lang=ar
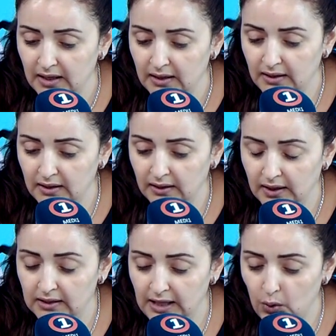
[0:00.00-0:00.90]
آه،
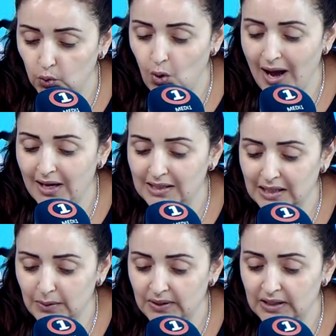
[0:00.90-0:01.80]
كيتناولوا
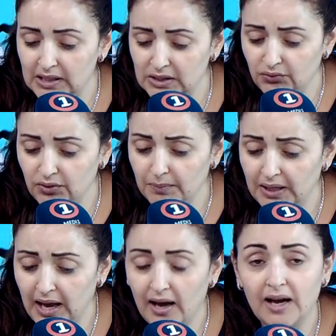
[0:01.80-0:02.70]
أكثر من نصف
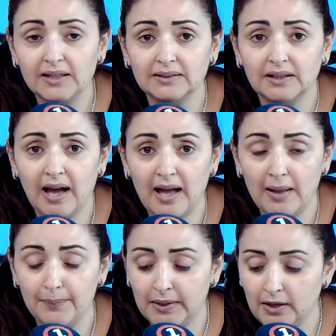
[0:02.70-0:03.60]
ملعقة
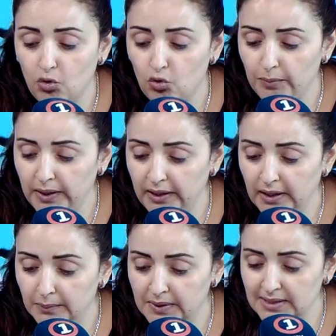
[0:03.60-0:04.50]
طعام
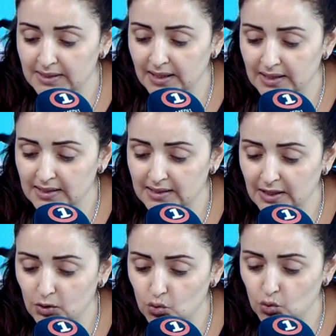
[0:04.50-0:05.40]
يوميا من زيت
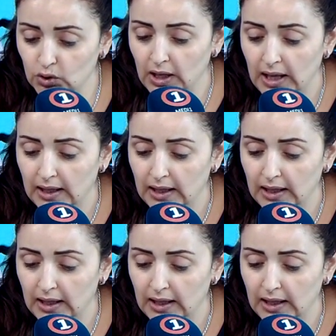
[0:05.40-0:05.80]
الزيتون